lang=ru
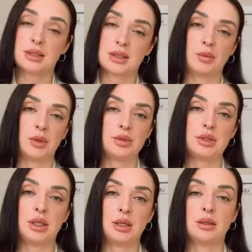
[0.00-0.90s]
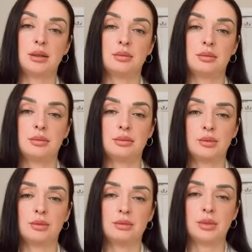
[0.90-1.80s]
Я за тебя молюсь, я,
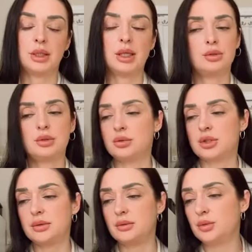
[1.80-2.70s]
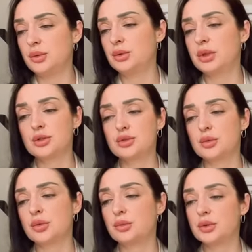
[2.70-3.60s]
ну, я очень его люблю,
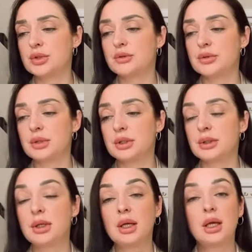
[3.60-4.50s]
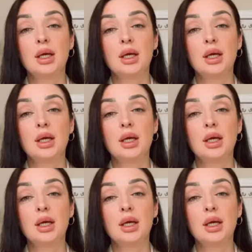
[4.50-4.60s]
хочу, чтобы он бросил все это.